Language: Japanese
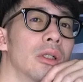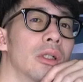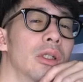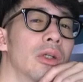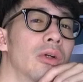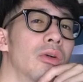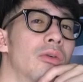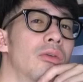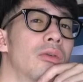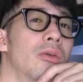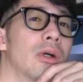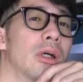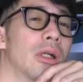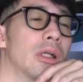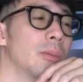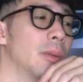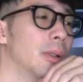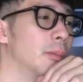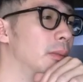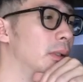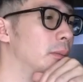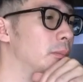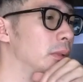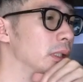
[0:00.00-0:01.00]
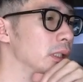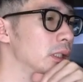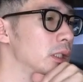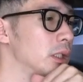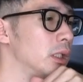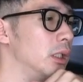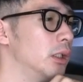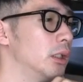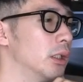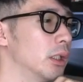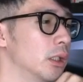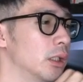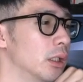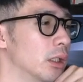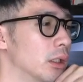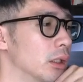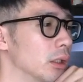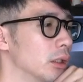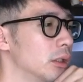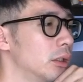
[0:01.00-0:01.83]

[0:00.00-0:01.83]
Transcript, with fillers: 4本あればまあ間違いないかなっ